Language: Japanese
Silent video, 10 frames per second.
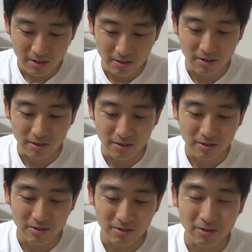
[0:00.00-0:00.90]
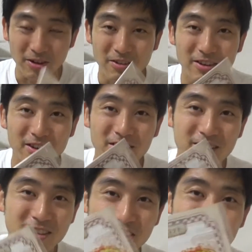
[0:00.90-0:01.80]
うん、これは
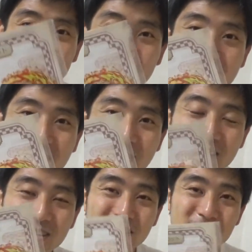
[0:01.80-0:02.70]
いいなと思いましたね。